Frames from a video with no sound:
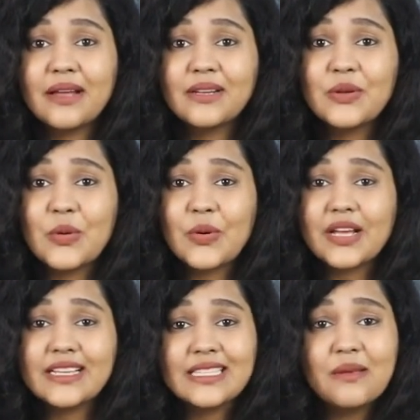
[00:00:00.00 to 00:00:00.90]
पैनल हो
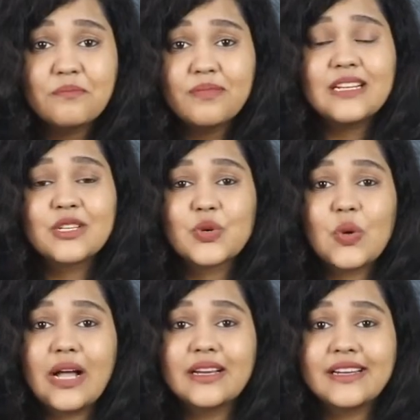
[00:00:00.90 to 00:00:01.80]
गया इसकी बिल्ट
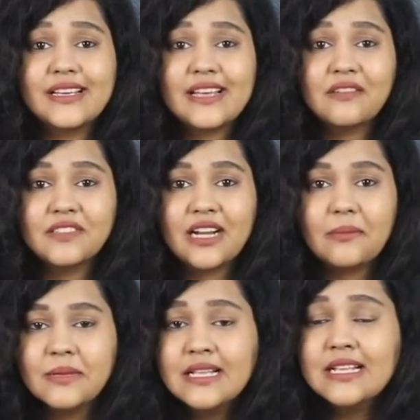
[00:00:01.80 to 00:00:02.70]
क्वालिटी या फिर
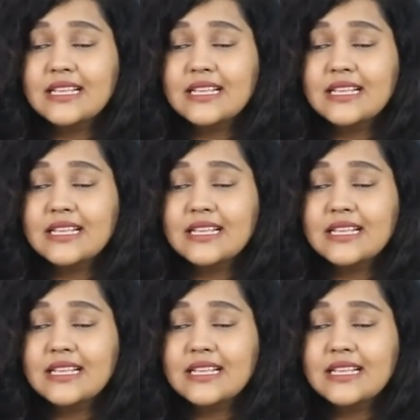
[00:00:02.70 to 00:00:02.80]
आप